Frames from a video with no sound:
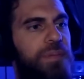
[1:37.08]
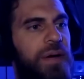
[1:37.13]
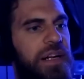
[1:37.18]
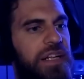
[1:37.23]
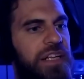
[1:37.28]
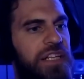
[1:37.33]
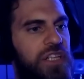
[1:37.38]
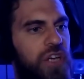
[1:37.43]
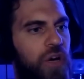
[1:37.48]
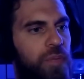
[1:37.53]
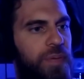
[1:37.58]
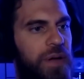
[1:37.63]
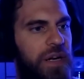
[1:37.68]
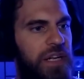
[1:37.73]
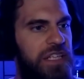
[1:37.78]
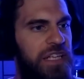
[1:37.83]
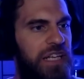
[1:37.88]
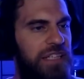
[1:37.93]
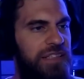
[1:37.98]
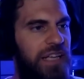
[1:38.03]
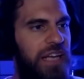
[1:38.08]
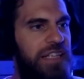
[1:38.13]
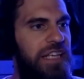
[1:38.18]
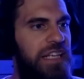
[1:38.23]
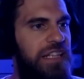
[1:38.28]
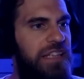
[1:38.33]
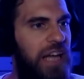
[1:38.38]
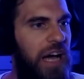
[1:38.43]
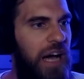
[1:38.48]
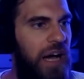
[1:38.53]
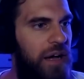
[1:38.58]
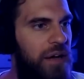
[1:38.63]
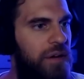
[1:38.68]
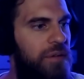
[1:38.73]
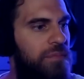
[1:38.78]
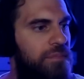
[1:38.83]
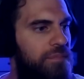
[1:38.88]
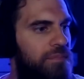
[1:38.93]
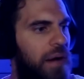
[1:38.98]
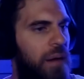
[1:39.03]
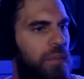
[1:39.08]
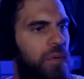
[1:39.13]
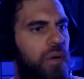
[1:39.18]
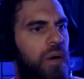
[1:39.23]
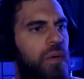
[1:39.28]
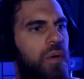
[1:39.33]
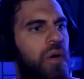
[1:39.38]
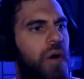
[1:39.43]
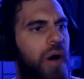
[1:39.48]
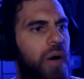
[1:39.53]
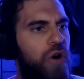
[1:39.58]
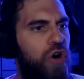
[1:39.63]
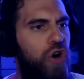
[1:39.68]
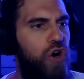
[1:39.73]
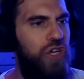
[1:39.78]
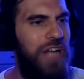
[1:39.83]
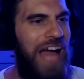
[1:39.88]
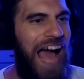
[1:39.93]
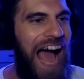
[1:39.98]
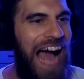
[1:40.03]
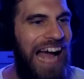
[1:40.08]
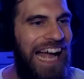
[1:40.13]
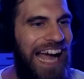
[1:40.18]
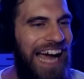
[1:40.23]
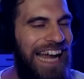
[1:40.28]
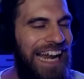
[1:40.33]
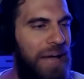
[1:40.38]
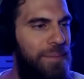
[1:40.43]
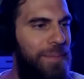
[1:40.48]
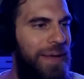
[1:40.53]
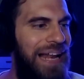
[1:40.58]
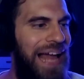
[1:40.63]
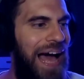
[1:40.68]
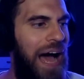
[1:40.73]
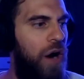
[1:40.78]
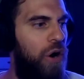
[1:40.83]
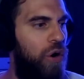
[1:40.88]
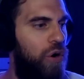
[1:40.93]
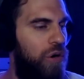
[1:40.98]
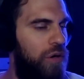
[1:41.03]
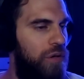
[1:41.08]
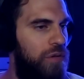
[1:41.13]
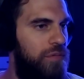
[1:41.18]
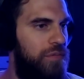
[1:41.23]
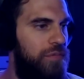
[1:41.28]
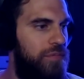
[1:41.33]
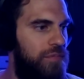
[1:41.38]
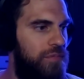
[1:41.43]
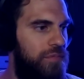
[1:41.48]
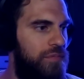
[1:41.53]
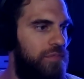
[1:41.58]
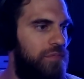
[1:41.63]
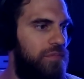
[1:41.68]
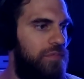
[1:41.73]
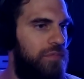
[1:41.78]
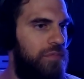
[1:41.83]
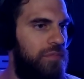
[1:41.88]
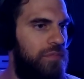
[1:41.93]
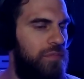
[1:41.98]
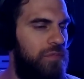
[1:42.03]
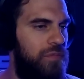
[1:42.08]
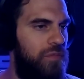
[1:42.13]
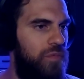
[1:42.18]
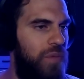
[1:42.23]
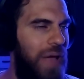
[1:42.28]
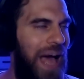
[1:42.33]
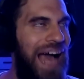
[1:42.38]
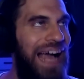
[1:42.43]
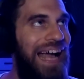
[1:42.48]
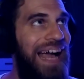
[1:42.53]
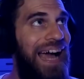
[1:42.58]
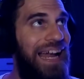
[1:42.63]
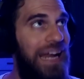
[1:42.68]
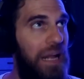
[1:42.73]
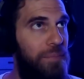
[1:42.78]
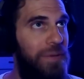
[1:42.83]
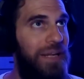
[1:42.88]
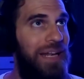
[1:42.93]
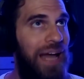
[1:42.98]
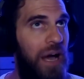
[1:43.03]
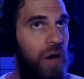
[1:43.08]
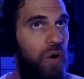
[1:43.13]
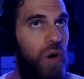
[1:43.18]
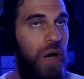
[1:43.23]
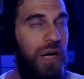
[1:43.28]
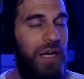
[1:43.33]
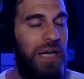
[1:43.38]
perriños, perriñas, ahí está. Vamos, vamos, vamos con acaramelao. Acaramelao,